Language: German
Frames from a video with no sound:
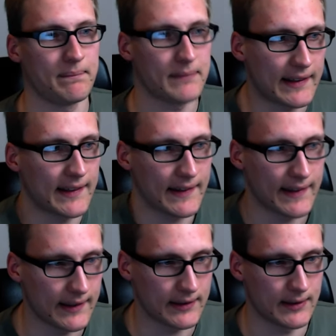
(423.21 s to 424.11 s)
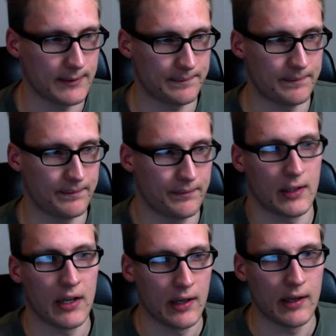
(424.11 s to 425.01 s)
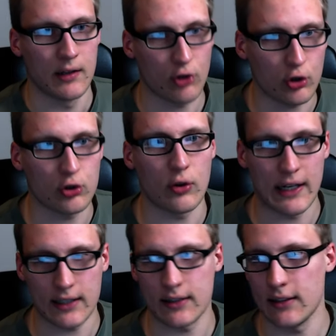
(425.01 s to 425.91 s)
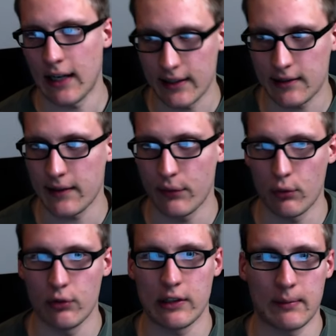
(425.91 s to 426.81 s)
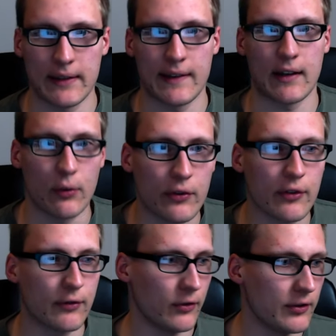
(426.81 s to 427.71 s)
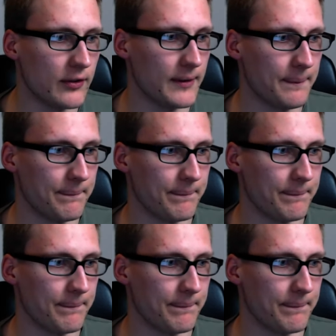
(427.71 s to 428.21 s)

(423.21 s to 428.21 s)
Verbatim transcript: Das ist, ähm, Dr. Ache hat das wohl damals herausgefunden.